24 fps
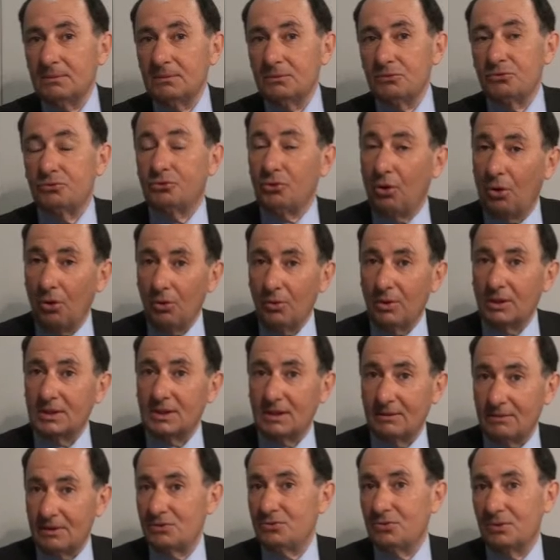solo
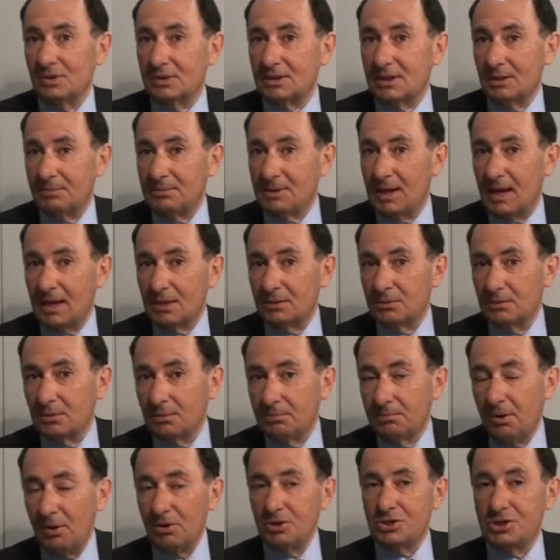attraverso il trapianto.
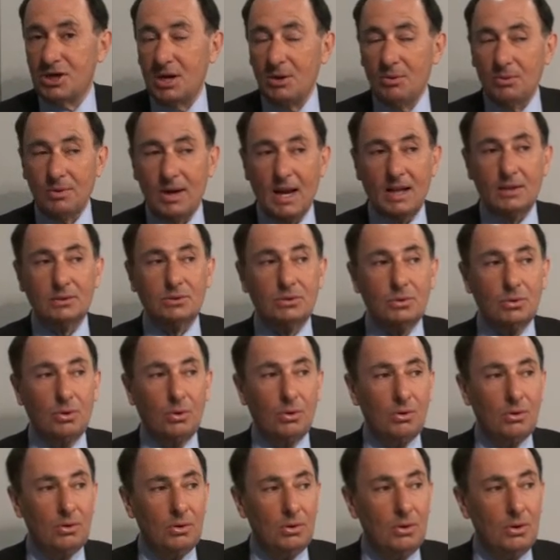Poi c'è un
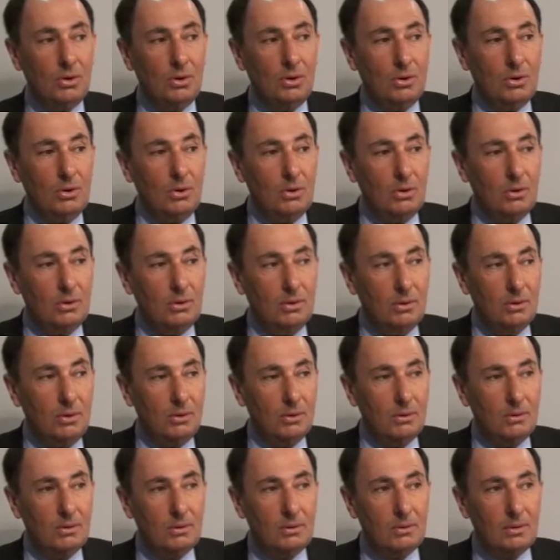altro eh,
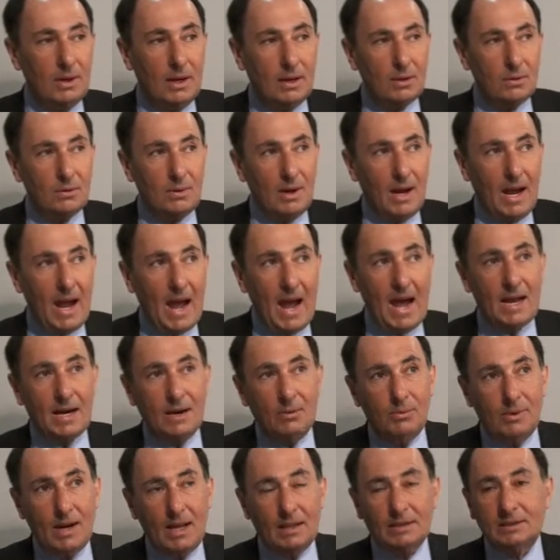
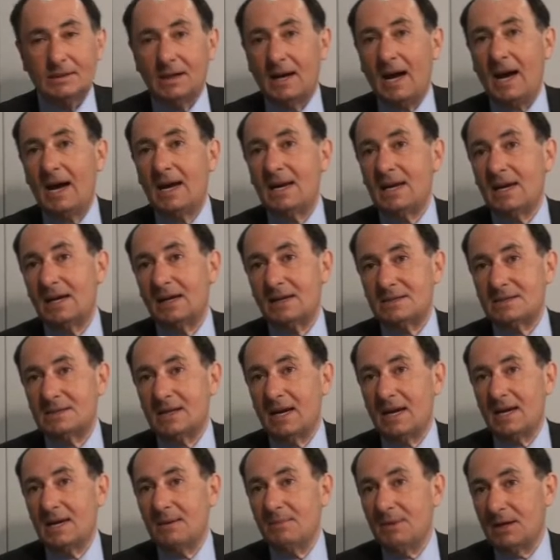eh, un'altra area che
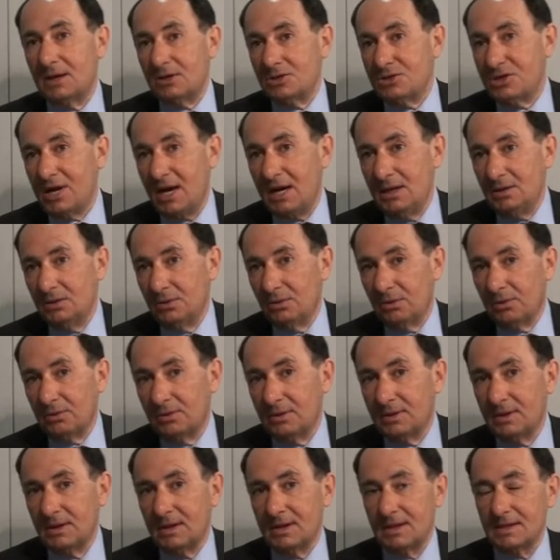sta
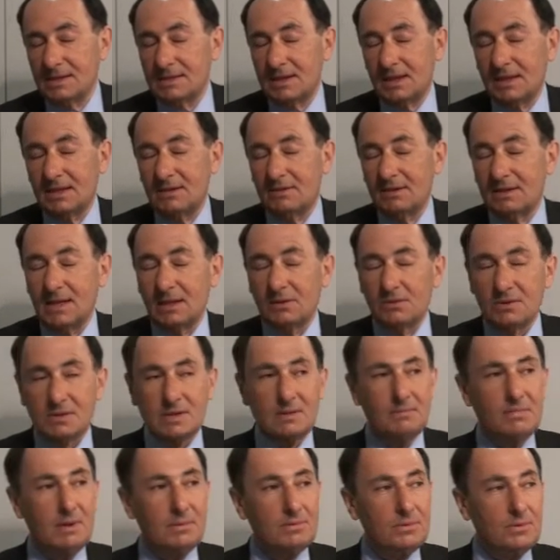emergendo e sta diventando
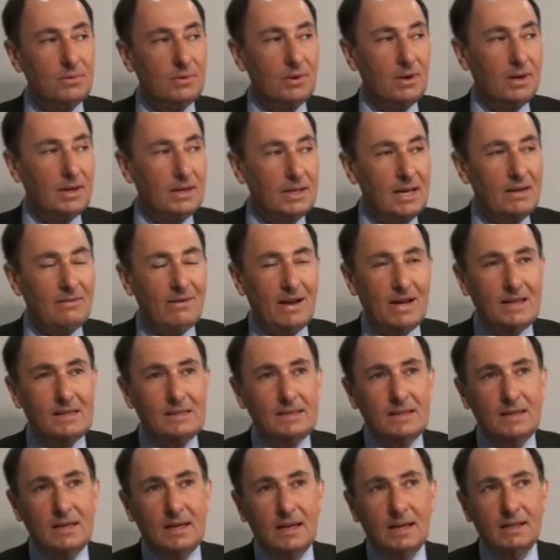sempre più
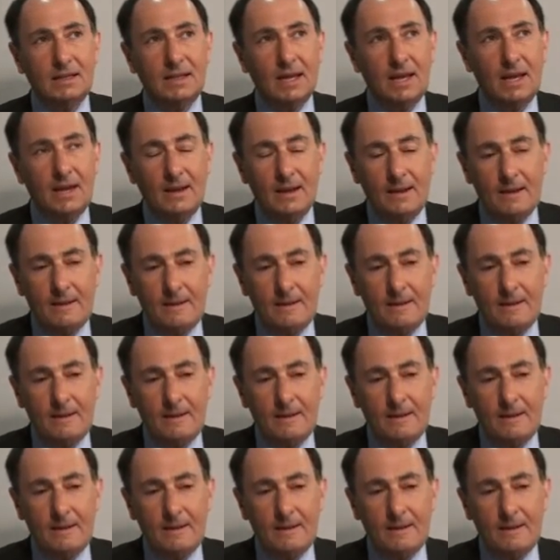rilevante ed è